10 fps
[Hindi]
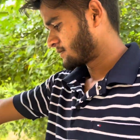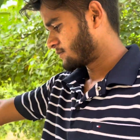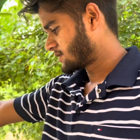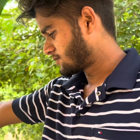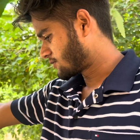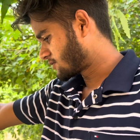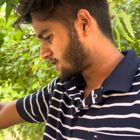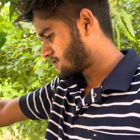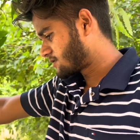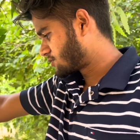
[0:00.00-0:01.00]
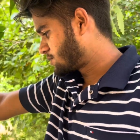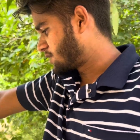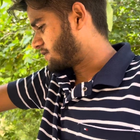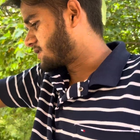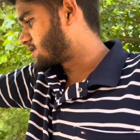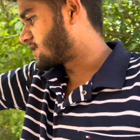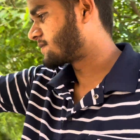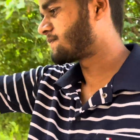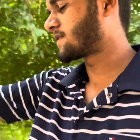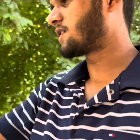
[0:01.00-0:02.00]
बस और तो कहीं से कुछ भी नहीं हुआ इसके
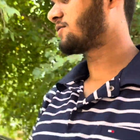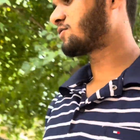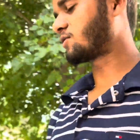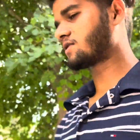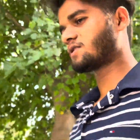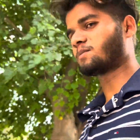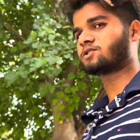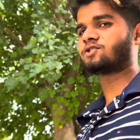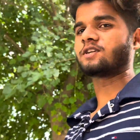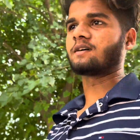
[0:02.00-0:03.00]
कल वो थोड़ा सा बच्ची आ